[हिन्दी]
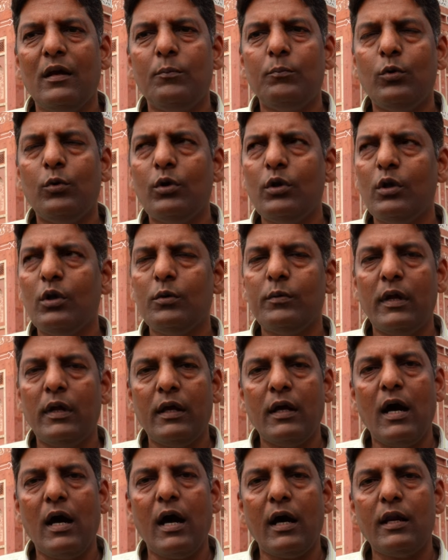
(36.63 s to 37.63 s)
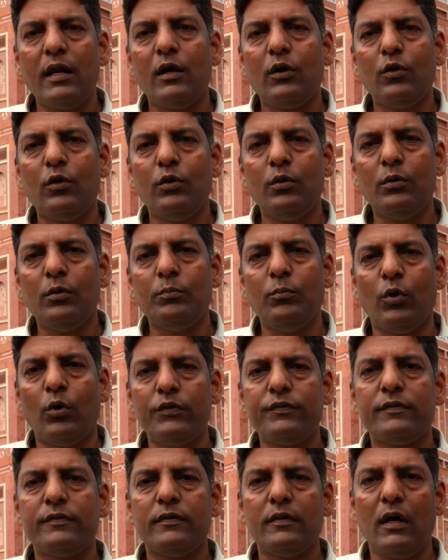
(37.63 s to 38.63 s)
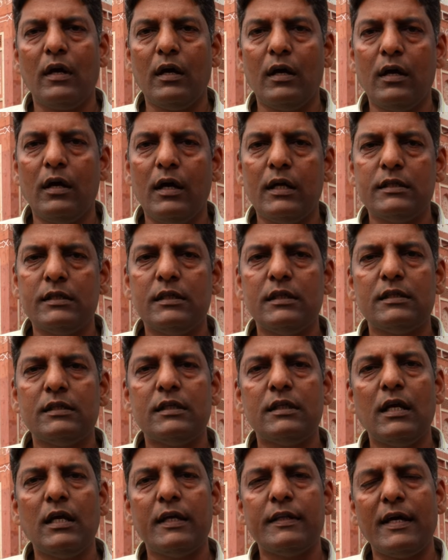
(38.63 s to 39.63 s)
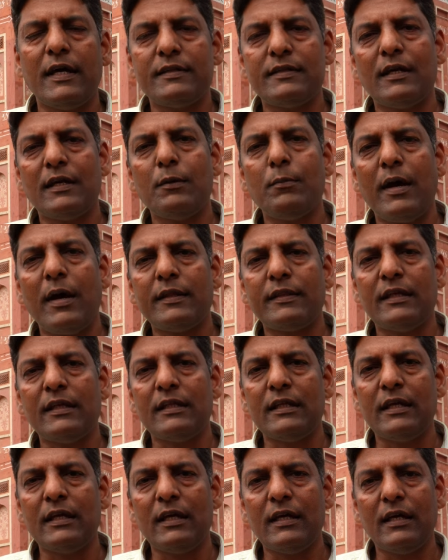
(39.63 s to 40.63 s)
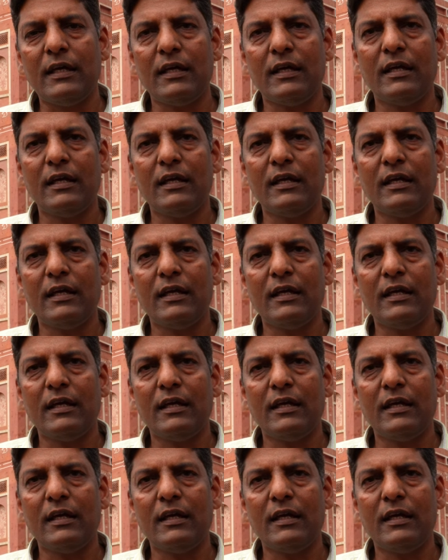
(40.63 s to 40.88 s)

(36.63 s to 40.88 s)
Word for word: मुग़लों ने आगरा को बहुत अच्छी अच्छी ऐतिहासिक इमारतें भी हैं